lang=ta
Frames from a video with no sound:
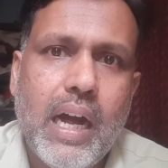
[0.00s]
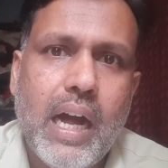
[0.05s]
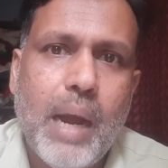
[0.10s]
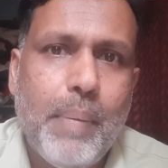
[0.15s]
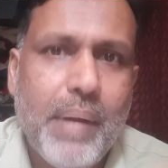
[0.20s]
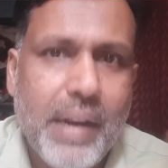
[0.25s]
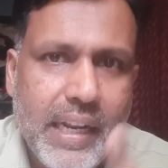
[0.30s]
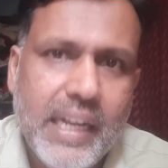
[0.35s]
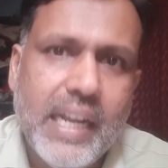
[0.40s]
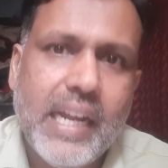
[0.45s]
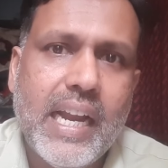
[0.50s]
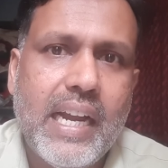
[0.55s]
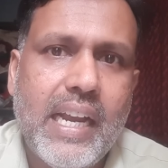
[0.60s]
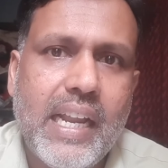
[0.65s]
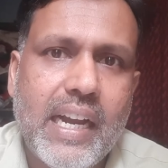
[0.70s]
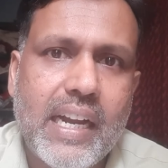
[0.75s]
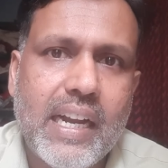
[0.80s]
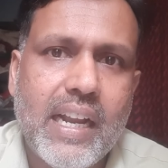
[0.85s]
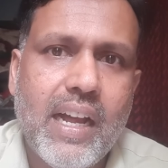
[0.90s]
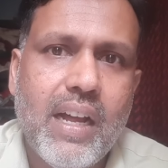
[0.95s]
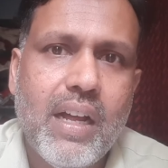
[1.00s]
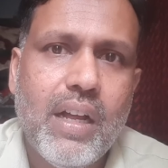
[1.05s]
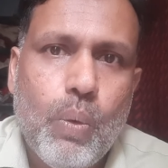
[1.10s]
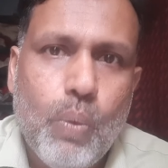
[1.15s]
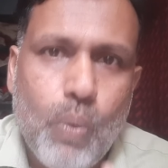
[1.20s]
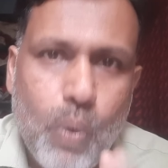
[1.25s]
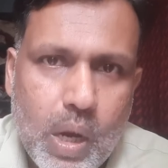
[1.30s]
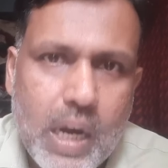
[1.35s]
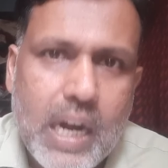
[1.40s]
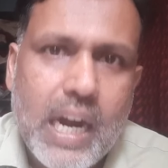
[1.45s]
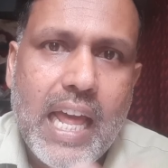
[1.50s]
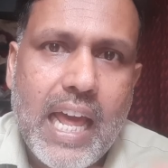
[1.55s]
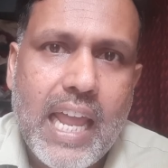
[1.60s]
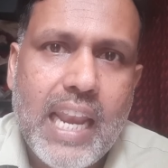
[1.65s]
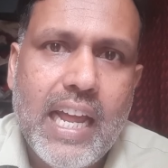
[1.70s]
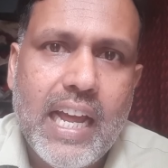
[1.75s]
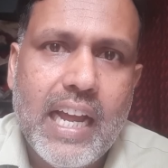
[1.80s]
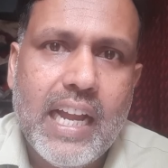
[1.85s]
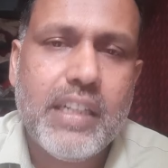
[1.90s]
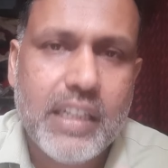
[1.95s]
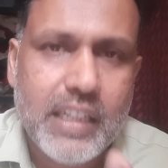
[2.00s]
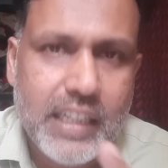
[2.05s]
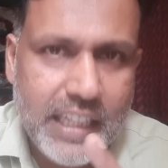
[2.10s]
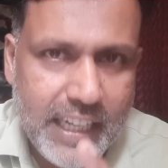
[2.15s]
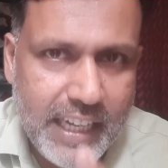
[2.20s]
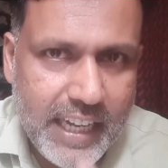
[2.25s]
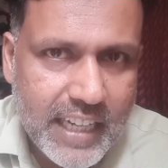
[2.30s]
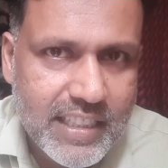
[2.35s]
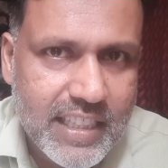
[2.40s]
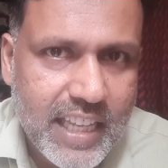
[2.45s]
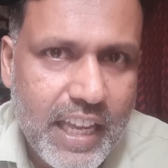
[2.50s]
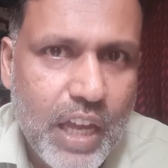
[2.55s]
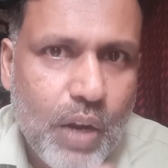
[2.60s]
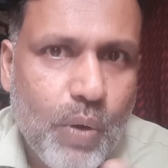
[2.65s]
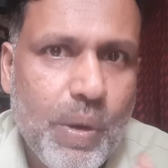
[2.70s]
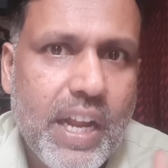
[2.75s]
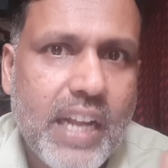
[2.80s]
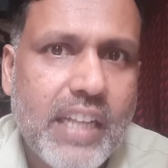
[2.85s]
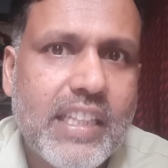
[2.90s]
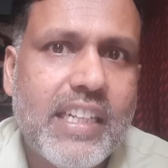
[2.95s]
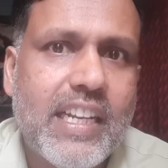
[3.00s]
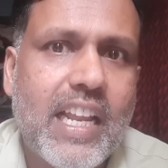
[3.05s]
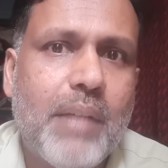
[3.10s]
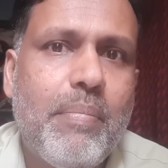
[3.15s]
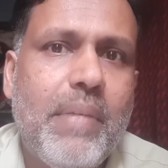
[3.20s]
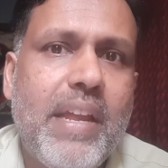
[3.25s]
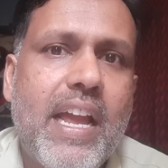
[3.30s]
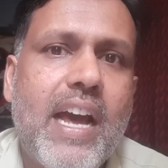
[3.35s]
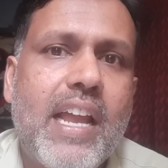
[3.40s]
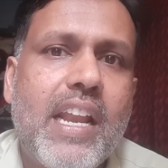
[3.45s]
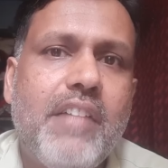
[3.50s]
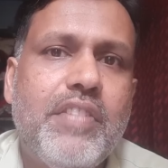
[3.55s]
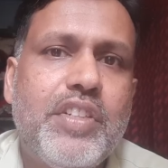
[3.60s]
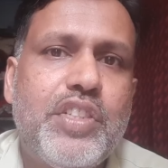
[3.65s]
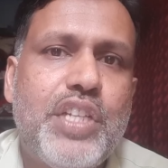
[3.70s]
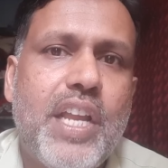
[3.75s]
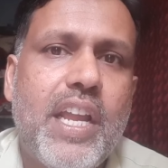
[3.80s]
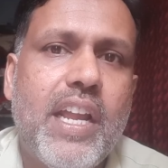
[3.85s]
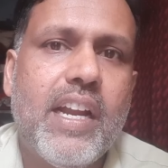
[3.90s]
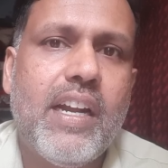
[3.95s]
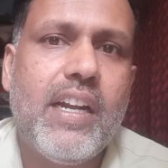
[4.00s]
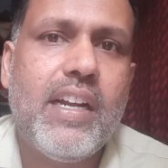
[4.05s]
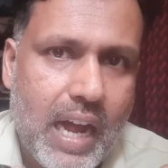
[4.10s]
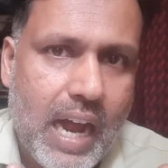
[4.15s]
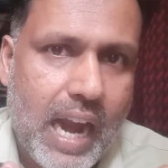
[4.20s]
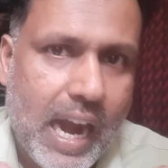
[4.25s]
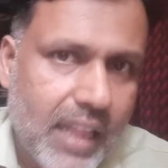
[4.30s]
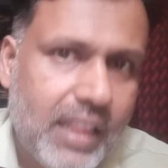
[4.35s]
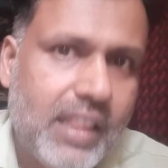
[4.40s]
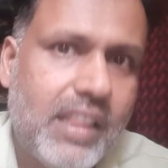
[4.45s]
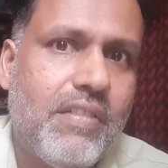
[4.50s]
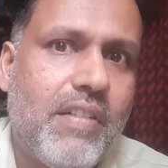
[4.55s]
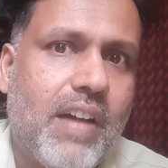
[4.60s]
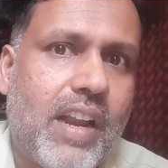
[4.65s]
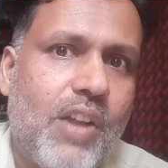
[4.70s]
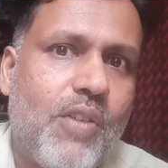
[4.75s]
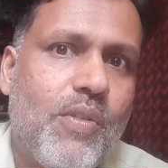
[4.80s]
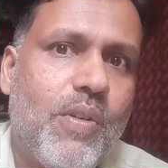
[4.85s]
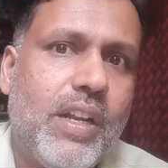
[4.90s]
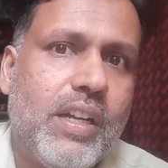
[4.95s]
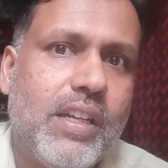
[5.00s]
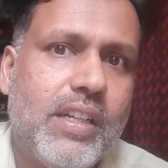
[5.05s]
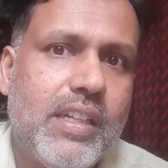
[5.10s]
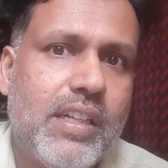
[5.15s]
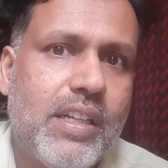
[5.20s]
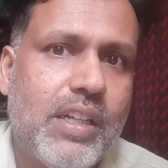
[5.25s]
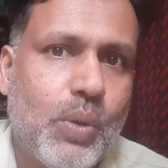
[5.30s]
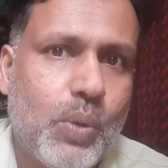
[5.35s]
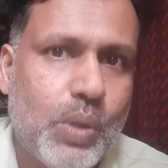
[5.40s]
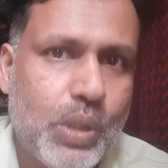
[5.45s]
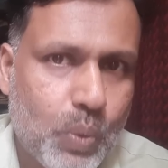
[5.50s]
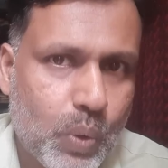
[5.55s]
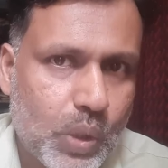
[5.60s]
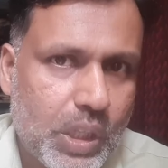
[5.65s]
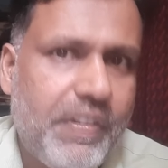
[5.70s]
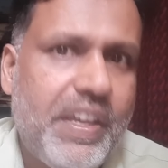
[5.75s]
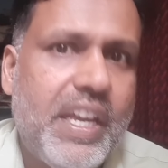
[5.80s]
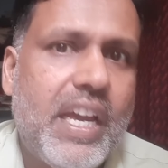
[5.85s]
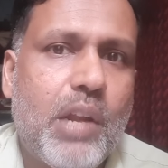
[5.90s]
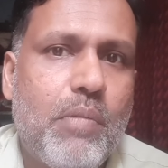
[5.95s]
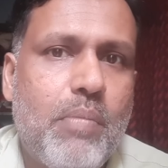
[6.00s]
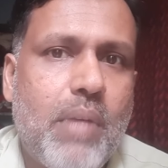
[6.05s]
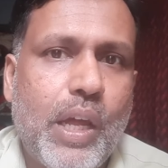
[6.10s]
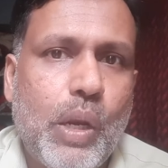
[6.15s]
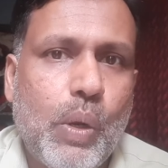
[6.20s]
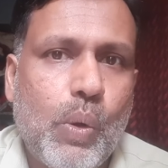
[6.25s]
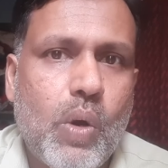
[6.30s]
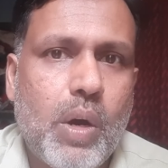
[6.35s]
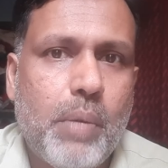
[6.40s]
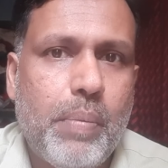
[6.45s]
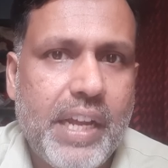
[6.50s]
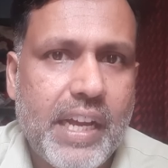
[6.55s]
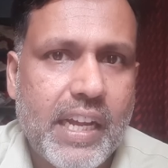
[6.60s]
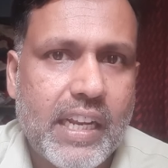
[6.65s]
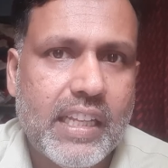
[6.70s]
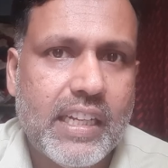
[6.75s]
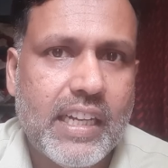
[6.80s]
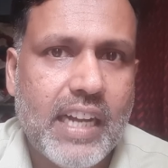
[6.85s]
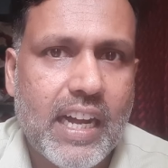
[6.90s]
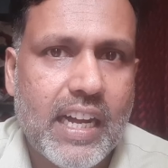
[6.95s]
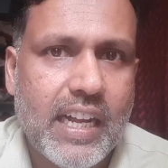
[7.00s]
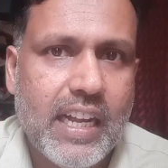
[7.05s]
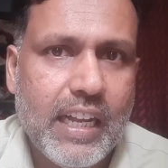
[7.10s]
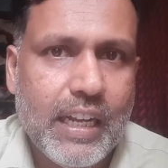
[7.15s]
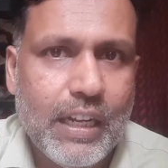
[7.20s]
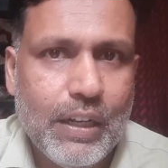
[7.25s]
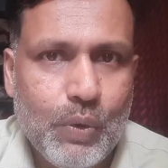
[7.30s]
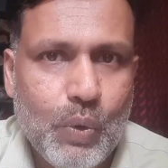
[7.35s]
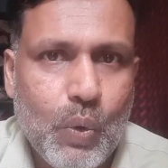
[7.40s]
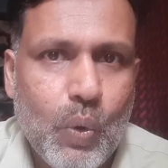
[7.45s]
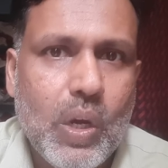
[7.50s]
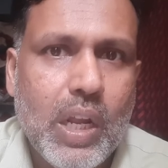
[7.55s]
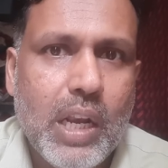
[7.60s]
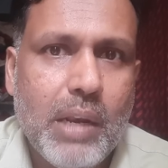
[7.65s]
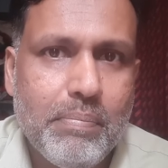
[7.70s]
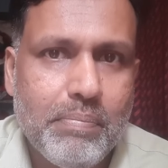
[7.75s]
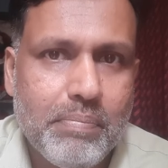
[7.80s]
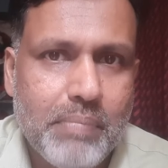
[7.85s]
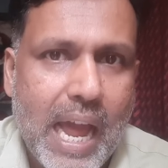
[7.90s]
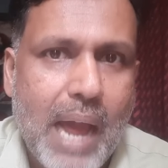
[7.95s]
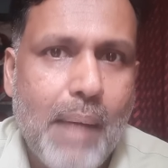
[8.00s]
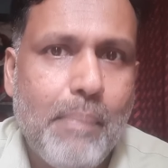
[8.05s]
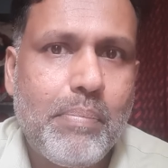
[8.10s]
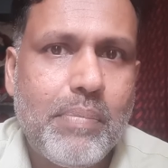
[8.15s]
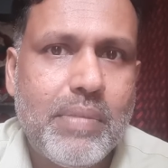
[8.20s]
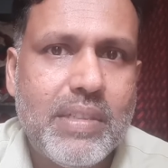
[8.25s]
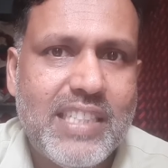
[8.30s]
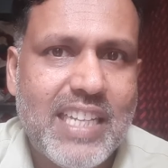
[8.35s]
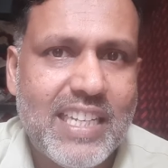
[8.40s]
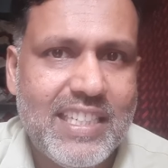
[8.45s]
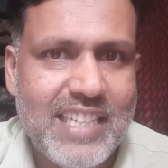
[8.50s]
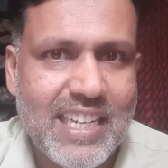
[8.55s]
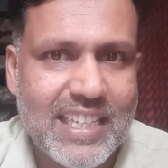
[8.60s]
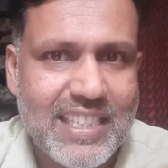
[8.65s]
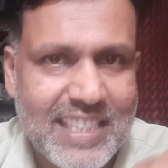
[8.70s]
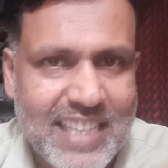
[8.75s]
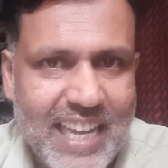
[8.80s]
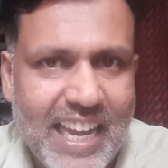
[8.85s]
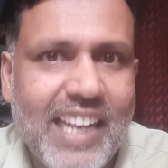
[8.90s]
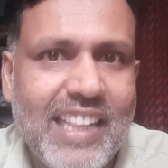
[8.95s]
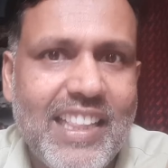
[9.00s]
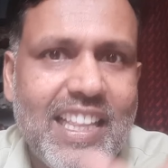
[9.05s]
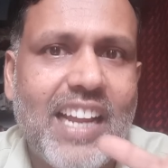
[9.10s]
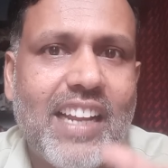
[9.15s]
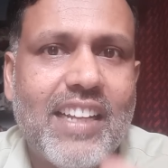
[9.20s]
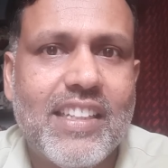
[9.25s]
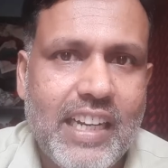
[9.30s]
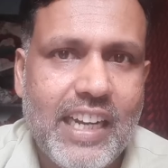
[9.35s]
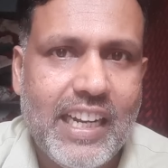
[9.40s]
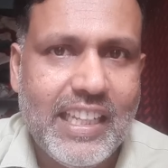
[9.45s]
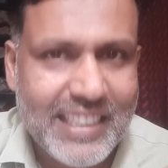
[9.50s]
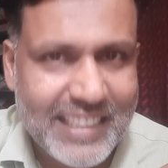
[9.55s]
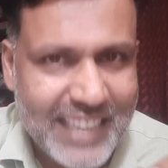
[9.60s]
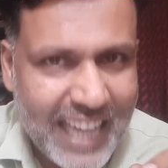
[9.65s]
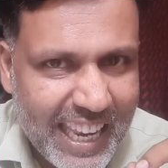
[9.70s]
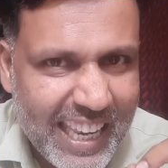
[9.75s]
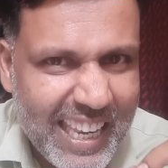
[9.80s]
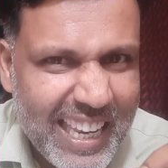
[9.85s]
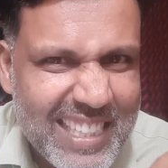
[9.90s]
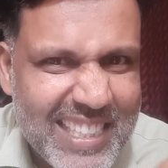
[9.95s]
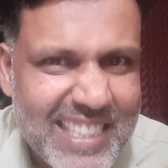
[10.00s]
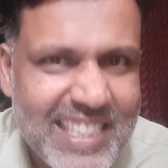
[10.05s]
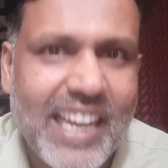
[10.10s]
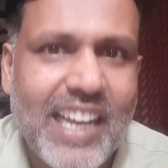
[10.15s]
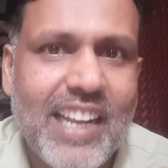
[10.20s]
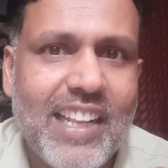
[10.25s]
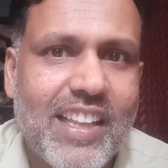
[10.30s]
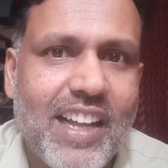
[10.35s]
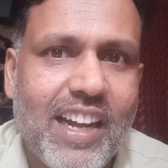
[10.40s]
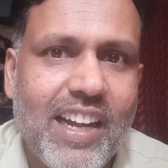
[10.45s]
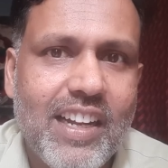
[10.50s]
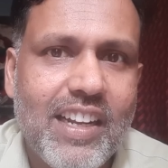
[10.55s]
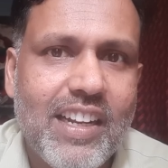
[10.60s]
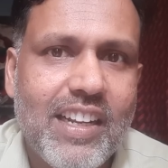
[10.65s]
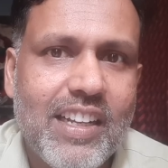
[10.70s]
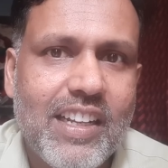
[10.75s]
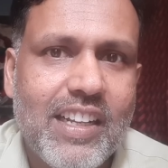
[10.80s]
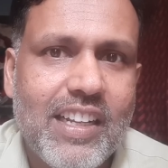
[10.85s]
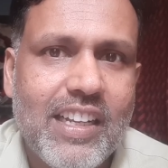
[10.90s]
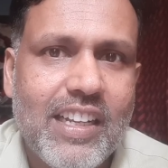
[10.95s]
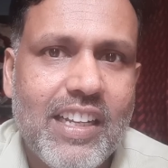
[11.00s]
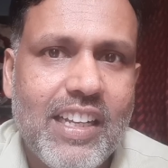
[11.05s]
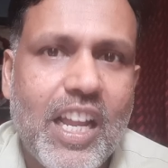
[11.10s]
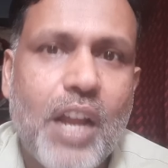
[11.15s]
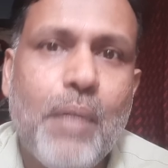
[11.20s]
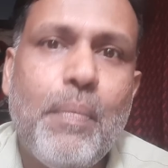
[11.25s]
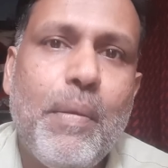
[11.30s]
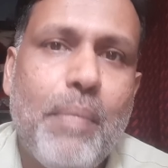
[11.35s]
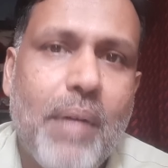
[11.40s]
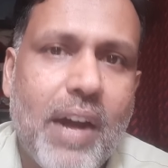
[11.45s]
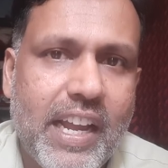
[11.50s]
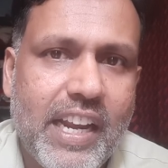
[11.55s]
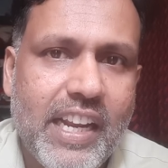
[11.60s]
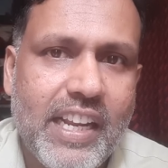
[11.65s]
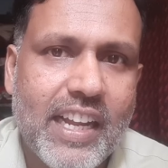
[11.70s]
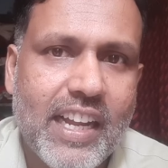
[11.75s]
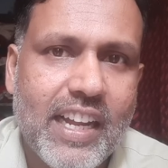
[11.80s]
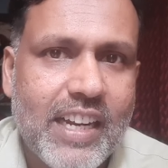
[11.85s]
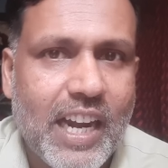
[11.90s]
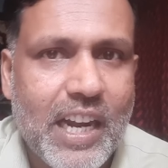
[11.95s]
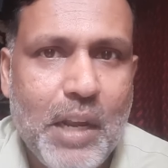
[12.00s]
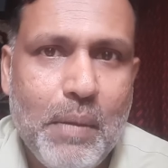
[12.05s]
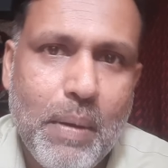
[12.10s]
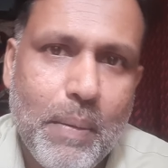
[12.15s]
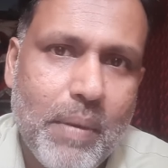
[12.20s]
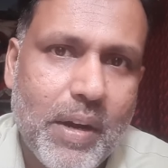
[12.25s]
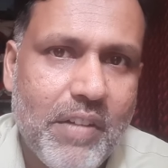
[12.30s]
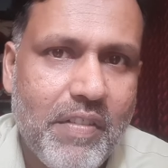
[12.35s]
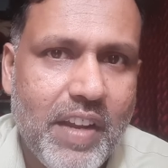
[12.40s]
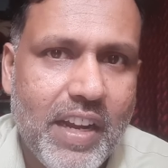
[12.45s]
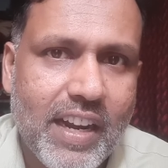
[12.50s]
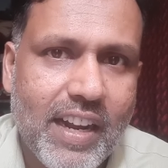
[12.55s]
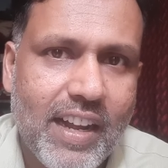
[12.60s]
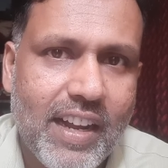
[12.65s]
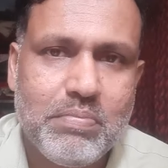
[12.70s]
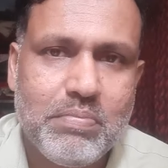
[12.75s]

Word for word: அப்படி நீங்க கேட்டீங்கன்னா உங்களால நீங்க செய்யக்கூடிய இந்த நன்மையான விஷயங்கள் அடுத்து வர்றவங்களுக்கு ஒரு உதவிகரமா இருக்கும் அப்படிங்கிறதுக்காக கூகுள் மேப் செஞ்ச செயல் தான் இது நல்ல செயல் தான் எப்படி பாக்குறீங்க கண்டிப்பா பண்ணுவீங்களா